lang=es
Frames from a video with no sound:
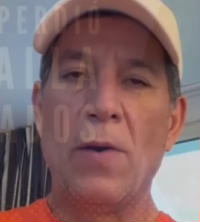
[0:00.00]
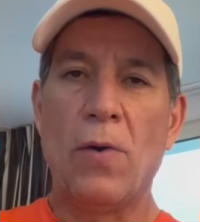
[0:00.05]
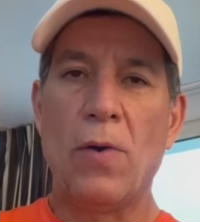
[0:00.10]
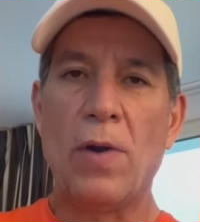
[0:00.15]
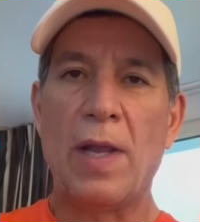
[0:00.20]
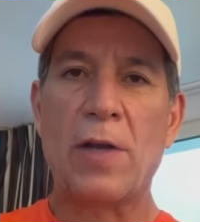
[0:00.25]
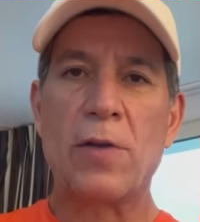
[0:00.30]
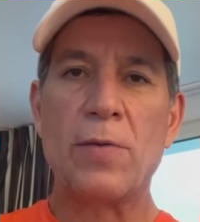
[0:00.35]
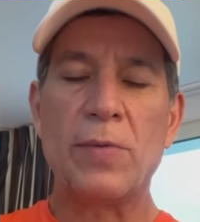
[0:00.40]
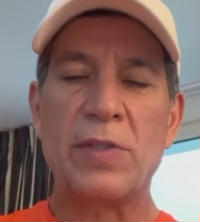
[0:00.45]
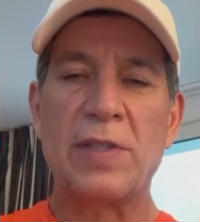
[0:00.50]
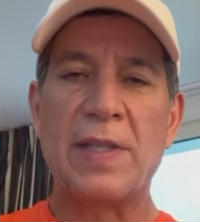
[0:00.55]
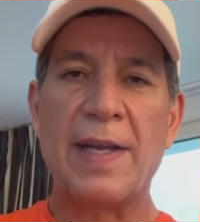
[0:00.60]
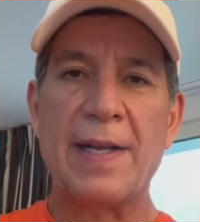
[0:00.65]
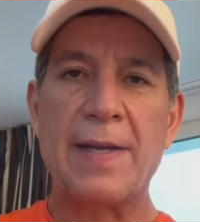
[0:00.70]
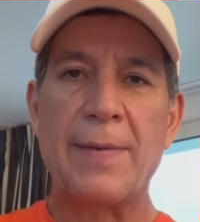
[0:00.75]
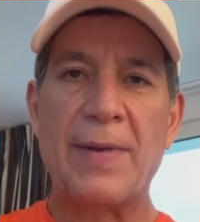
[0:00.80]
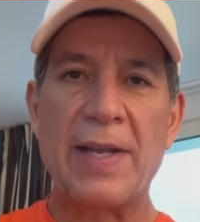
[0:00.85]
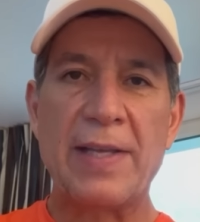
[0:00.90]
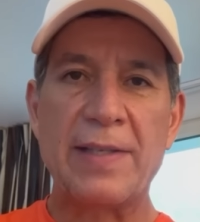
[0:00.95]
Hola, ¿cómo están
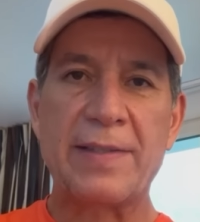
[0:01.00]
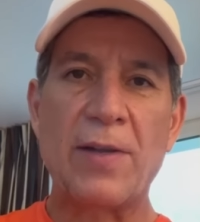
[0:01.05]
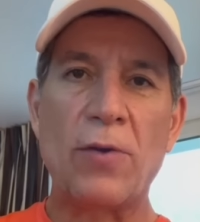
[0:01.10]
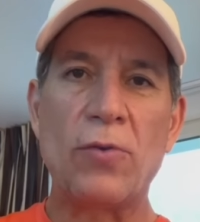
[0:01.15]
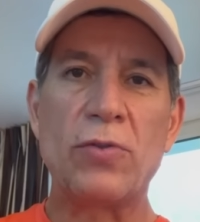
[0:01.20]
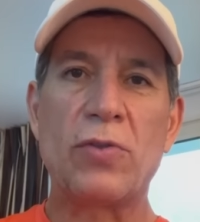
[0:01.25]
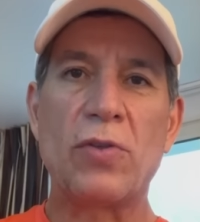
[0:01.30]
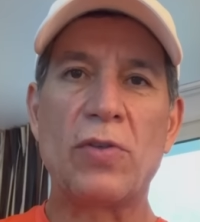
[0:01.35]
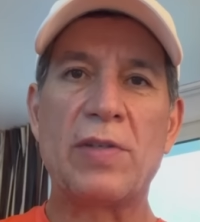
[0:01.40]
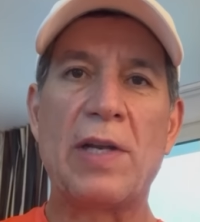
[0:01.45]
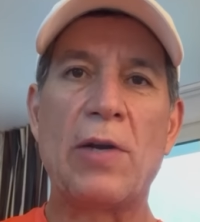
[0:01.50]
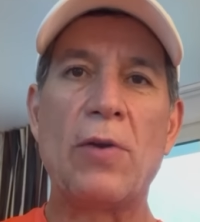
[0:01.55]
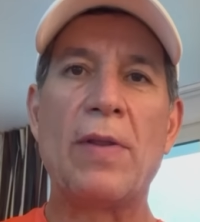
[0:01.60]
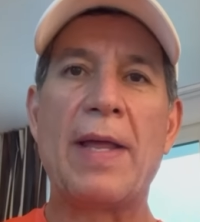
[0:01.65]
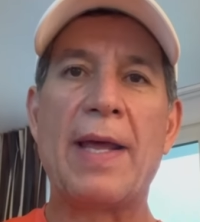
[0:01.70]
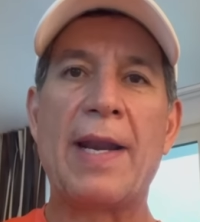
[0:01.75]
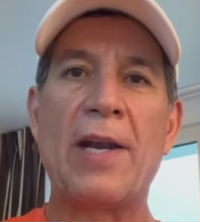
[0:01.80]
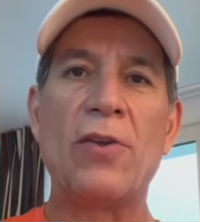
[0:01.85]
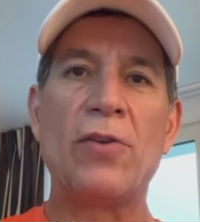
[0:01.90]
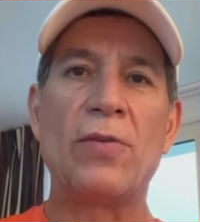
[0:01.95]
camaradas? Qué gusto
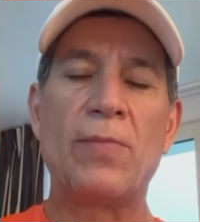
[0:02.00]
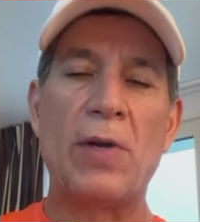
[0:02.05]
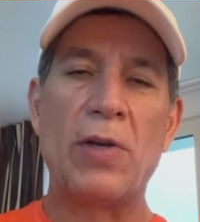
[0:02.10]
saludarlos.